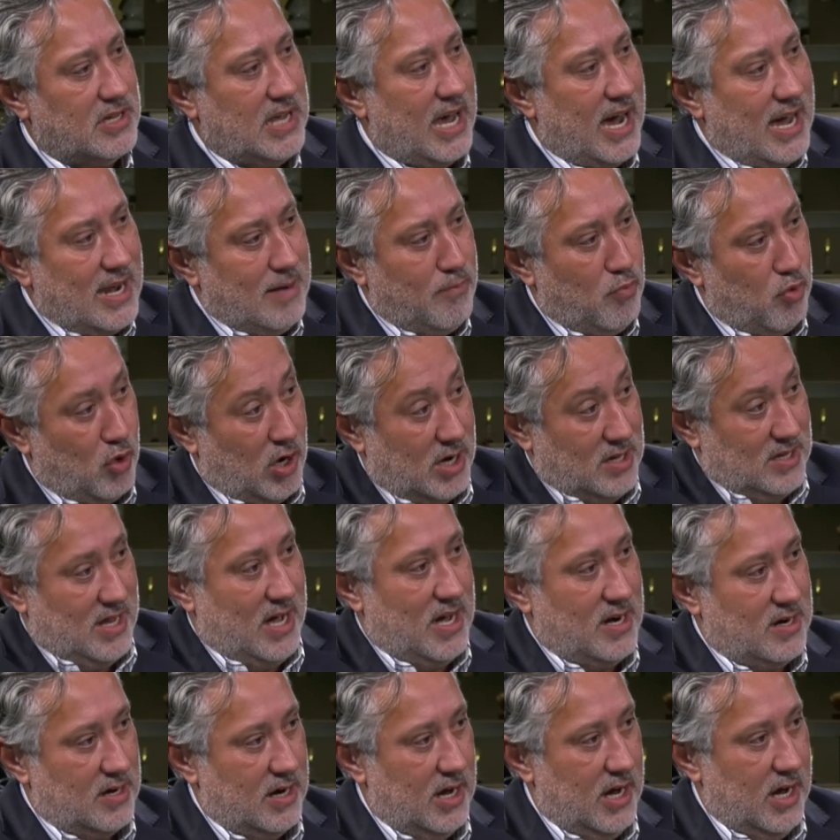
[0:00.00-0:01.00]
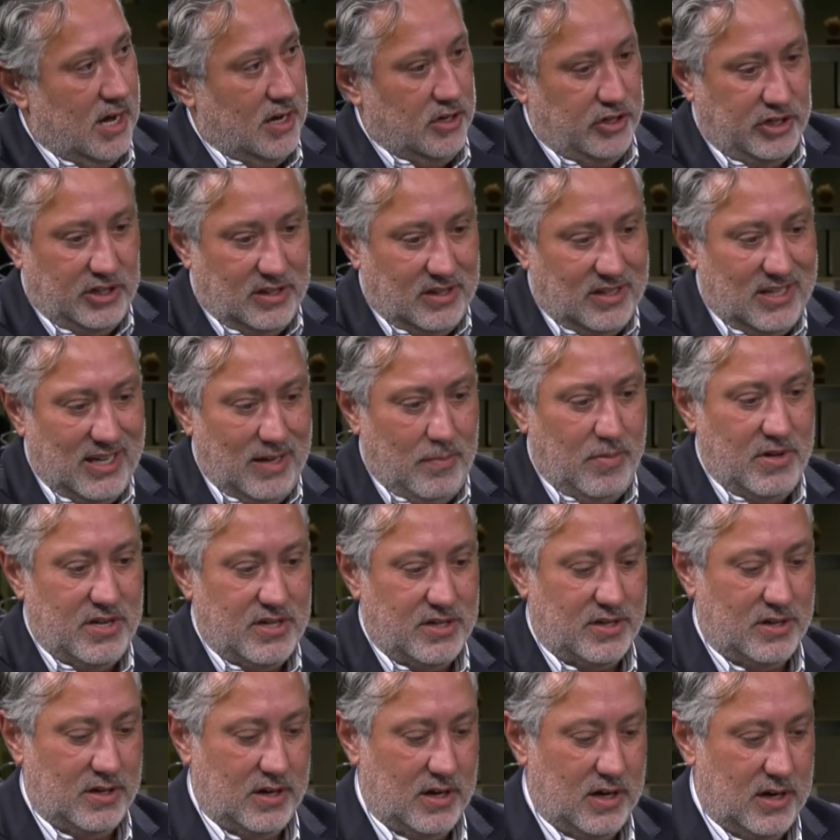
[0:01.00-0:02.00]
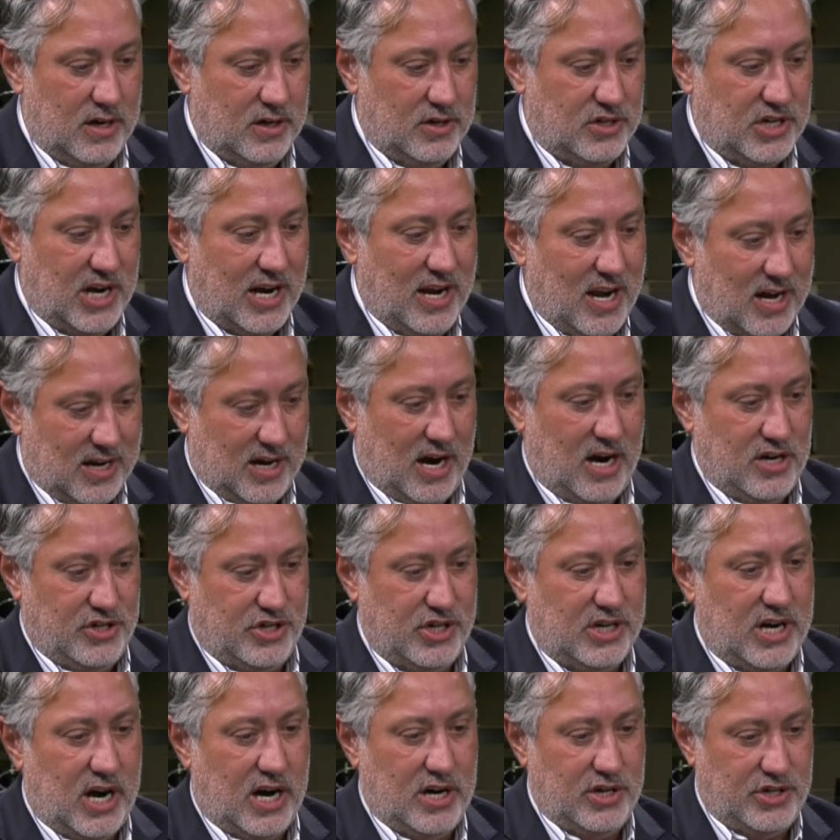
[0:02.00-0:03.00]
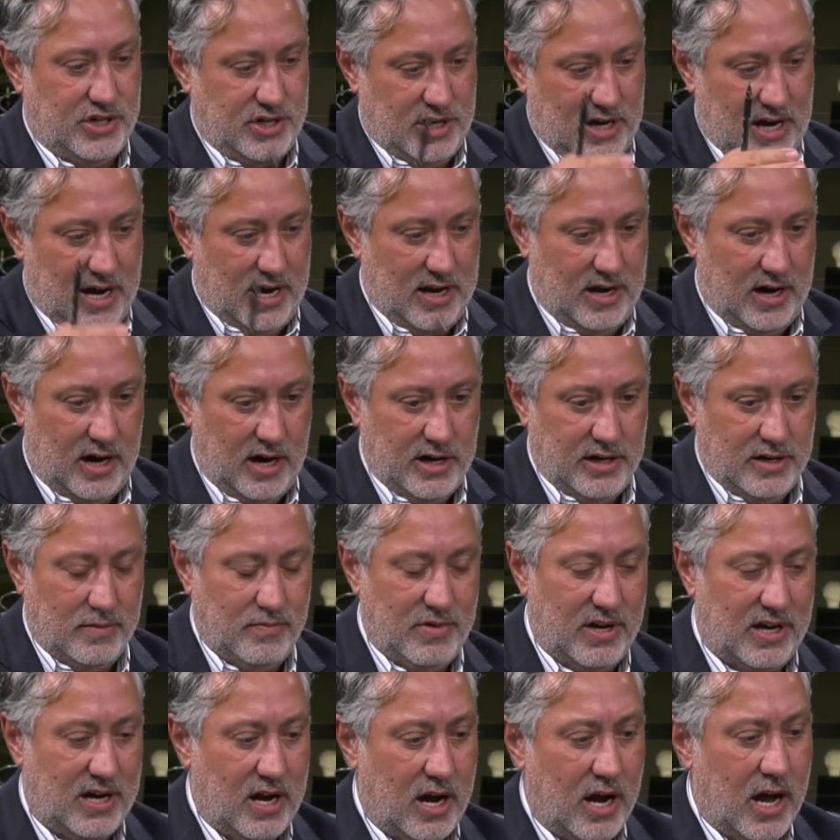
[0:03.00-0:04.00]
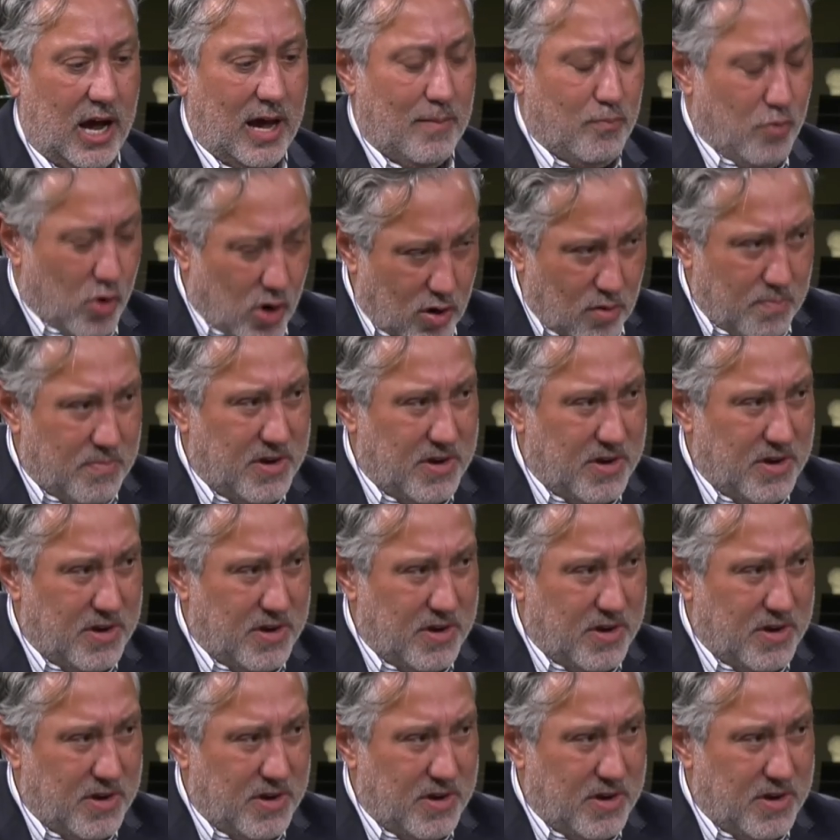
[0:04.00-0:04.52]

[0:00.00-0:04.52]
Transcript: Yani bu kadar ciddi bir e, şeyle karşı karşıya yani ayrımla. Böyle bir